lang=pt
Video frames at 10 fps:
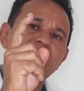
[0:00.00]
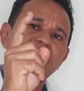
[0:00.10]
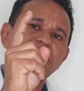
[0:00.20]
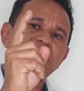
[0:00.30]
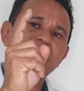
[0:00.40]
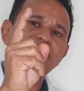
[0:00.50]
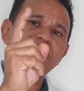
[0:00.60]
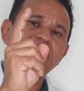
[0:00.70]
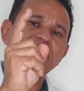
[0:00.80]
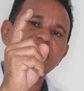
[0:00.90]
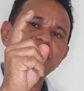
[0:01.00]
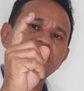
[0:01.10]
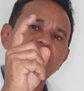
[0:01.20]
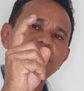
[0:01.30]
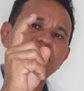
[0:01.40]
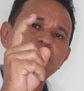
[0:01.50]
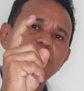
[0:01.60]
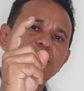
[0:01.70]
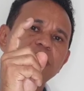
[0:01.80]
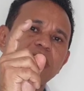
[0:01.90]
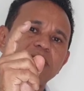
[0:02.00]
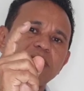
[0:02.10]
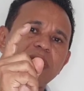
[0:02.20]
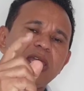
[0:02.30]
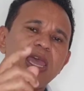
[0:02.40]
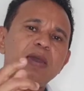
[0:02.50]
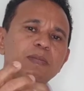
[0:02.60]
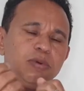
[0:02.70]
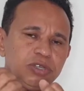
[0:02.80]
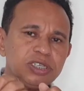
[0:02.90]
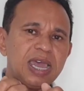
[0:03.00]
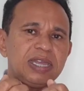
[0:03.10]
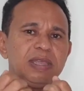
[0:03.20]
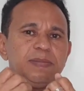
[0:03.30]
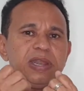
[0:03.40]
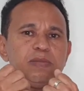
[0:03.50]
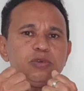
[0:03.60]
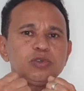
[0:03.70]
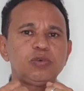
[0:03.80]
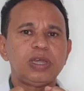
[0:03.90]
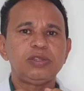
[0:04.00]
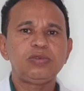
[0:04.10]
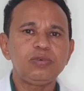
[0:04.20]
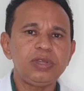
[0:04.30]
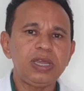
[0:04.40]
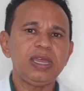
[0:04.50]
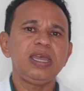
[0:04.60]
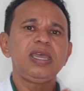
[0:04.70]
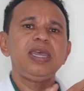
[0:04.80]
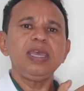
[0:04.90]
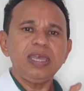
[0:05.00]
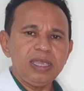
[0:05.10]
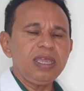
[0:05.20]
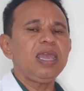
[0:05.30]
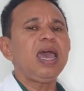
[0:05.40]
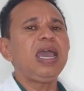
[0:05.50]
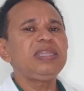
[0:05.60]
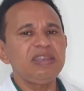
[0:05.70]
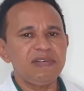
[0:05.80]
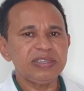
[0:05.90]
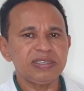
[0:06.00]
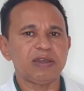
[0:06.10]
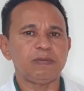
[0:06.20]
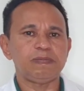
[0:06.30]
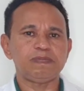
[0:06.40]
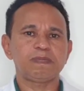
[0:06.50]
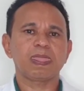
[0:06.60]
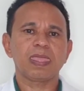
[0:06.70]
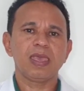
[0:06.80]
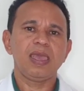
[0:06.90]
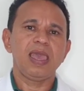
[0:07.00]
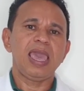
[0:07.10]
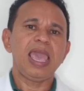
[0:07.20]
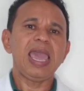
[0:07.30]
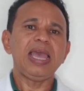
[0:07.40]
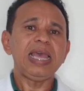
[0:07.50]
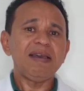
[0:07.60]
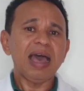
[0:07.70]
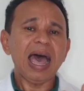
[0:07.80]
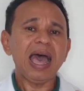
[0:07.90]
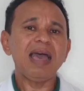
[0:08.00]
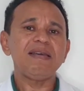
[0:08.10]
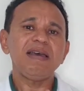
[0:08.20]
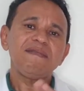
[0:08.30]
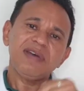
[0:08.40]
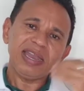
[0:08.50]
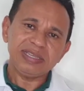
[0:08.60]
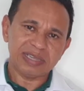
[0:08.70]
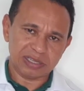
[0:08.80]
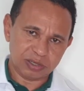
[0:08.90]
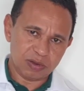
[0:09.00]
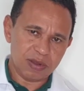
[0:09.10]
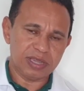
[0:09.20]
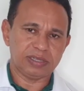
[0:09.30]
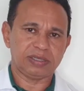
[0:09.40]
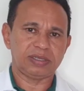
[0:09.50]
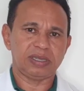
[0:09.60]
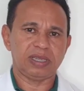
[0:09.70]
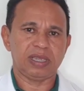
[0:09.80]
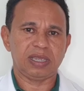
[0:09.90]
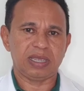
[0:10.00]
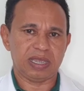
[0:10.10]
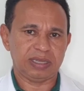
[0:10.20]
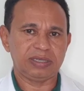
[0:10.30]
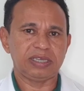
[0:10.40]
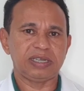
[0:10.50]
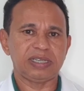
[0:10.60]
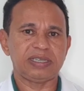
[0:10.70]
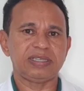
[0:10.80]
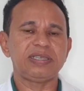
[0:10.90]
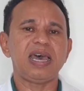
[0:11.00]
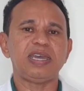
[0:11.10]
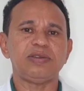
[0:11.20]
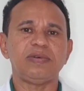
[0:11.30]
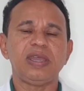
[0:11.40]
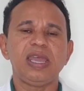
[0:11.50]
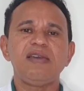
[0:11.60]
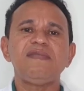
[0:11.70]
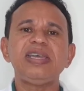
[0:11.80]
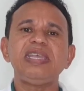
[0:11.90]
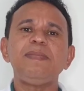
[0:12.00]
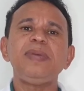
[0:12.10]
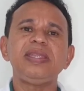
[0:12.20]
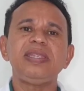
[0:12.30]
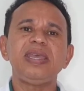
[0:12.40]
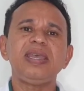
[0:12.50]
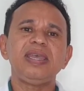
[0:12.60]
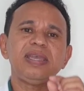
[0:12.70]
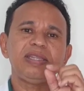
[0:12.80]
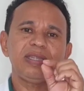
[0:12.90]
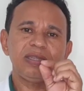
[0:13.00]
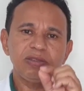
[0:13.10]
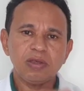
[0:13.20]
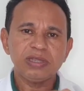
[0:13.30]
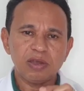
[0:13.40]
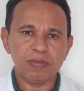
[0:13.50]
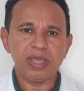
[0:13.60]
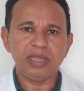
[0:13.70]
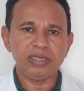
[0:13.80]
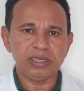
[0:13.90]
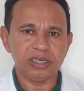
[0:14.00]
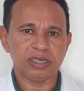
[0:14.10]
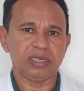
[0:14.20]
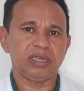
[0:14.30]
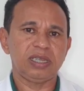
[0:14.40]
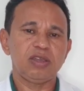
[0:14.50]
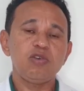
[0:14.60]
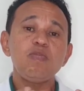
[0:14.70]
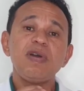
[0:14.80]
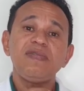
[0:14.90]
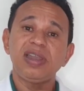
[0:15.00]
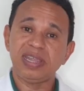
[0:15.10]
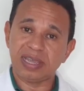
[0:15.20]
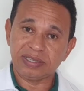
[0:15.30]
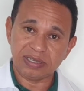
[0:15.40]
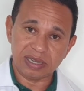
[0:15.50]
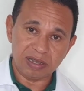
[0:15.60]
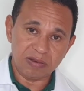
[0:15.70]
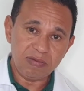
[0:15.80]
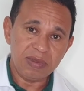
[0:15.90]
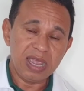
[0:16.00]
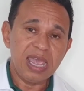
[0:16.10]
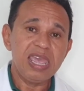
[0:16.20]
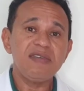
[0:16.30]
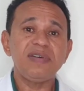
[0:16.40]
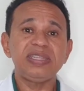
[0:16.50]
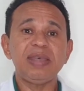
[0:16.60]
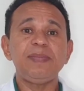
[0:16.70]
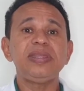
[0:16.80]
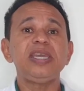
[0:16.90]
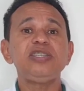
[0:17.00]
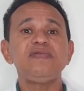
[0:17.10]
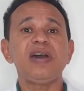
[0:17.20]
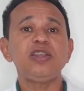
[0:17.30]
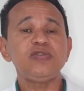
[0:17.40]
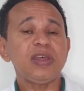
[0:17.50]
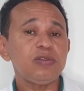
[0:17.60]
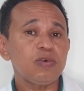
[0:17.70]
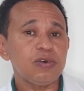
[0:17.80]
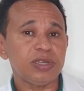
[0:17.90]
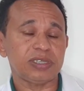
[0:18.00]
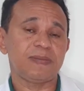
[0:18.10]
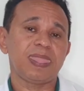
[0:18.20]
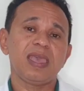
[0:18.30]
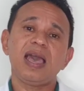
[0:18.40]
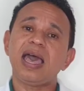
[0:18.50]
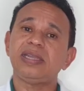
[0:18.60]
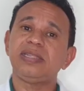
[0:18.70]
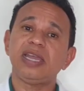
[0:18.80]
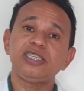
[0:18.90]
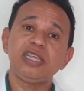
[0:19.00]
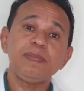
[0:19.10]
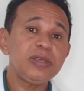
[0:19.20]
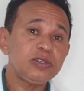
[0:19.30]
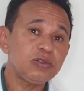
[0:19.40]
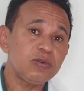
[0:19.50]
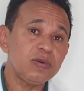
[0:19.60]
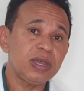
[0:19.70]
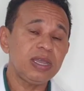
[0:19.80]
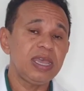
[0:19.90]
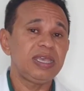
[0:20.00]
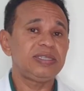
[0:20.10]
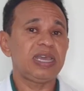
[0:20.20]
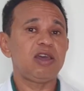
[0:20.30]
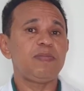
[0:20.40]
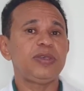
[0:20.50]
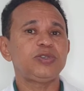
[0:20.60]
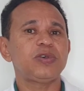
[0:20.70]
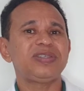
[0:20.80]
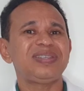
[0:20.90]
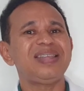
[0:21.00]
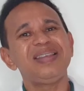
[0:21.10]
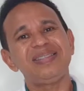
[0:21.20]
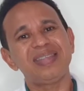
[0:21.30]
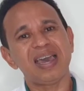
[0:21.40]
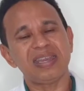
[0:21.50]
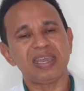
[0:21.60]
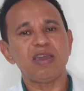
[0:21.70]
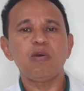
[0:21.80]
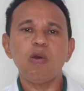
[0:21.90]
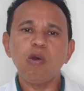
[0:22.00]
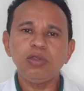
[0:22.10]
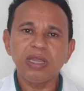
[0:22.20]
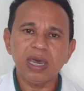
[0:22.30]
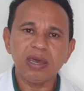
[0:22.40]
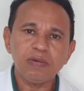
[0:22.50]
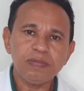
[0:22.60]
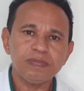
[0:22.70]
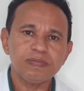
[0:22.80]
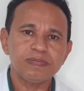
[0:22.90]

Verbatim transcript: ela vai ficando e voltando um pouquinho. Puxada pela musculatura e a inervação. Há várias sessões que seja necessário, vai depender totalmente de uma avaliação e vai depender de vários fatores. A idade da pessoa, se ela é uma pessoa sedentária ou não,